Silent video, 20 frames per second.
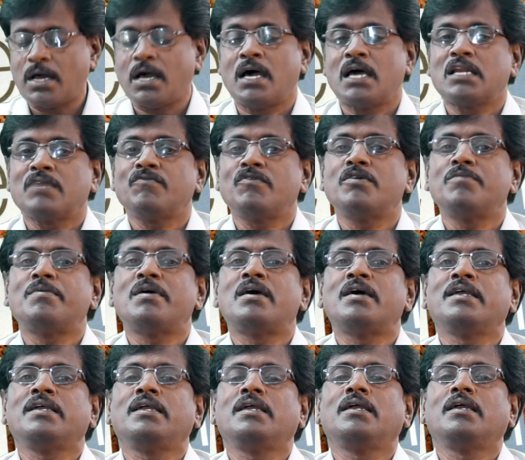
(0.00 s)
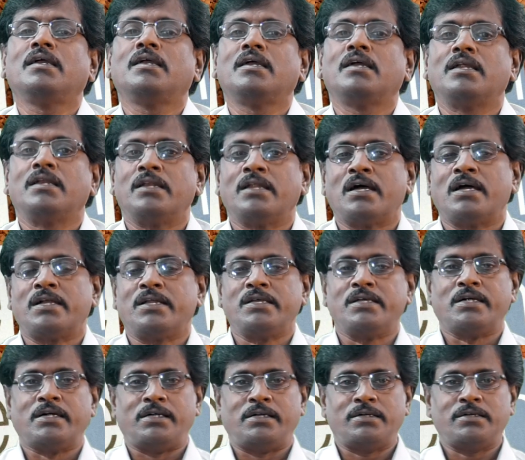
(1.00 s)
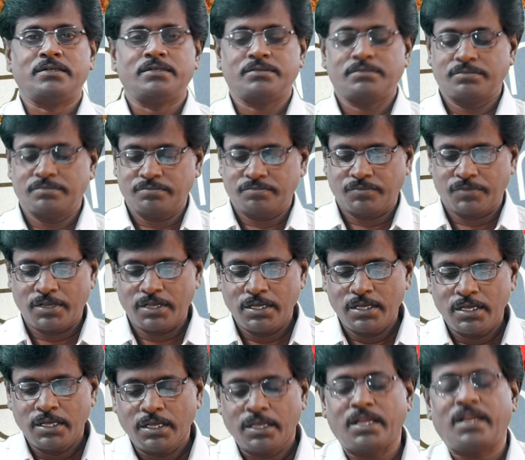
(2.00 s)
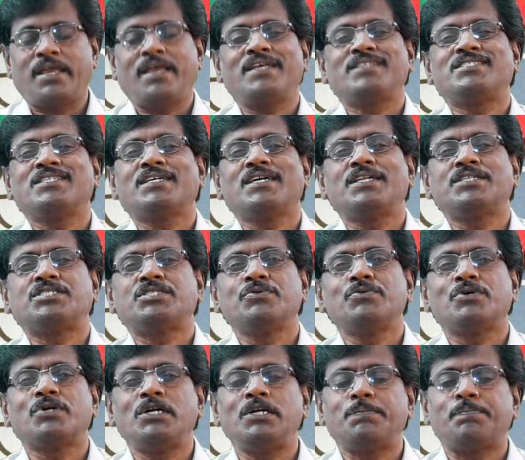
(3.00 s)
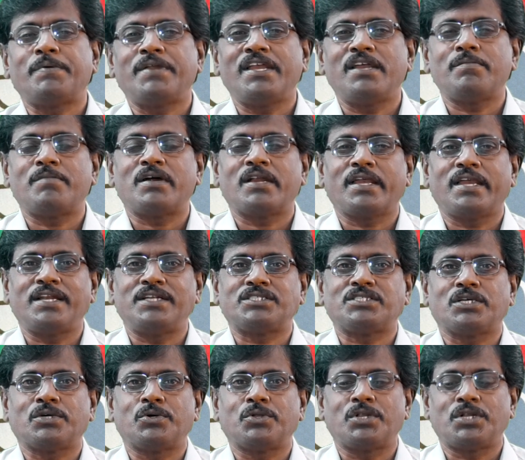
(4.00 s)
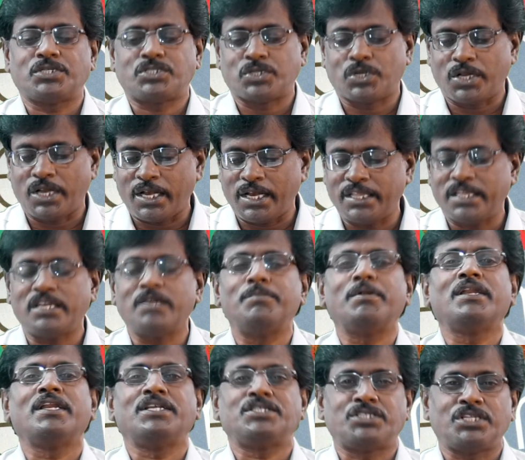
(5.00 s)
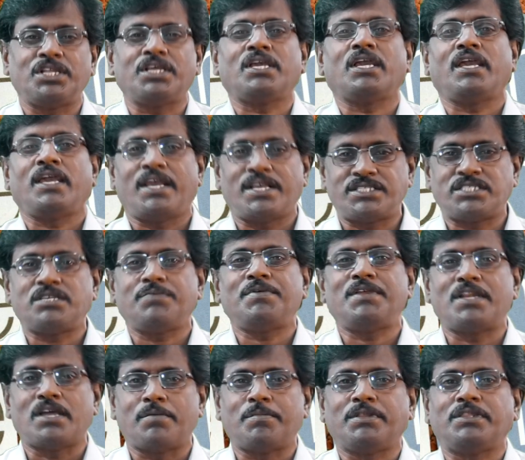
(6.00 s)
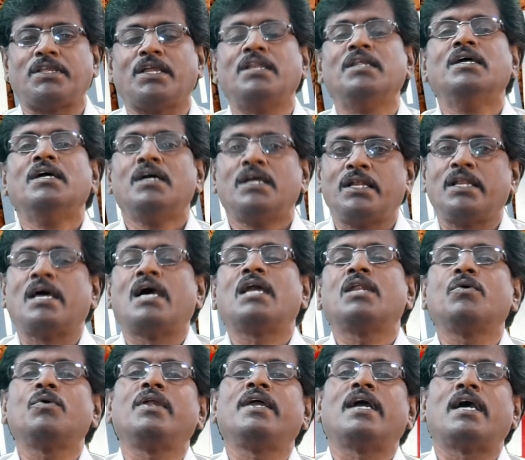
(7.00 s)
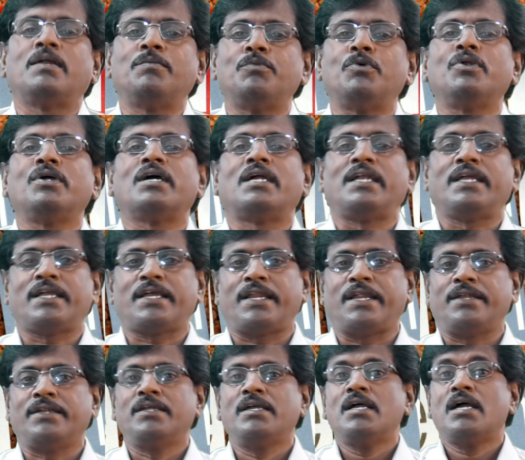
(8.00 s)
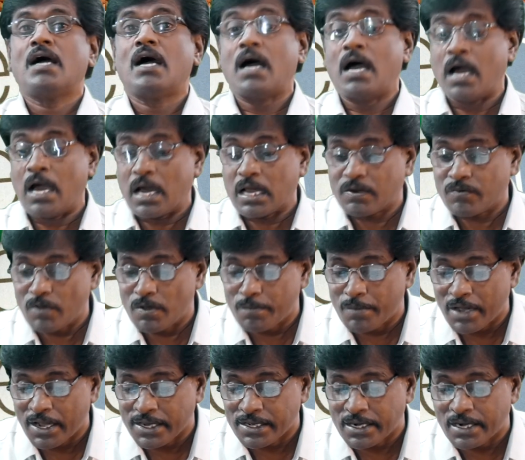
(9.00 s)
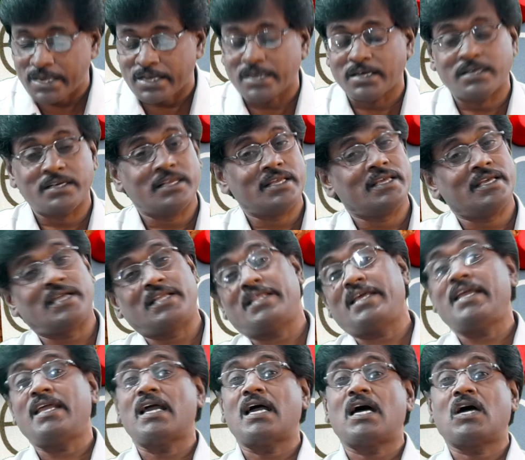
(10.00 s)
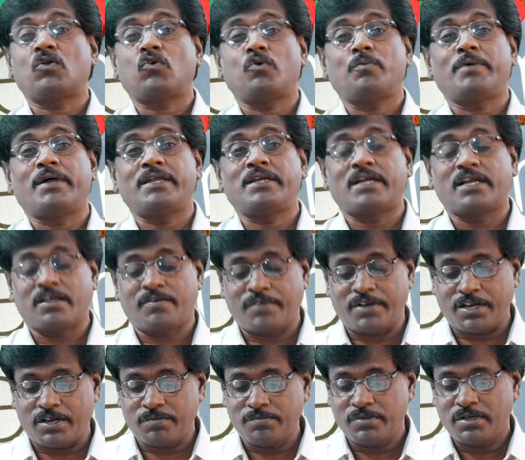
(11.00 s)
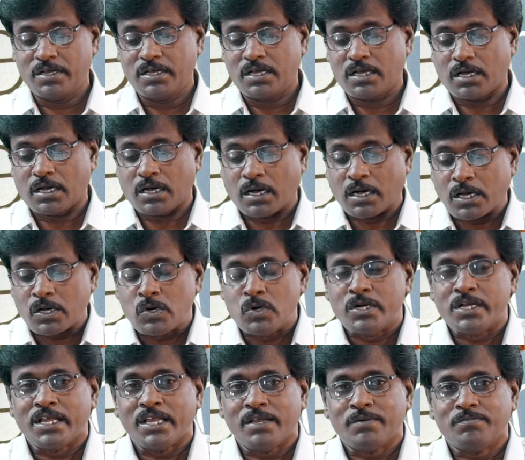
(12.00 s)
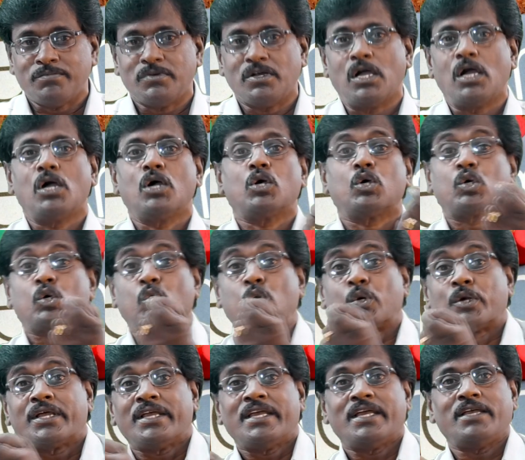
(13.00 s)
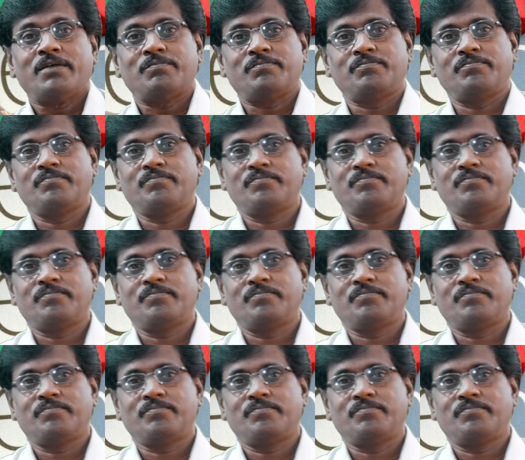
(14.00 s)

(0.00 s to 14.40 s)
ஆர்வமாய் நாடுங்கள் இது இயேசு கிறிஸ்துவுக்குள் பிரியமான என் சகோதர சகோதரிகளை இந்த நிமிட நச்சரிக்கை இயேசுவி நாமத்தில் நான் உங்களை அன்போடு அழைக்கிறேன் ஆர்வமாய் நாடுங்கள் எதை ஆர்வமாய் நாட வேண்டும் அருளையும் கொடையையும்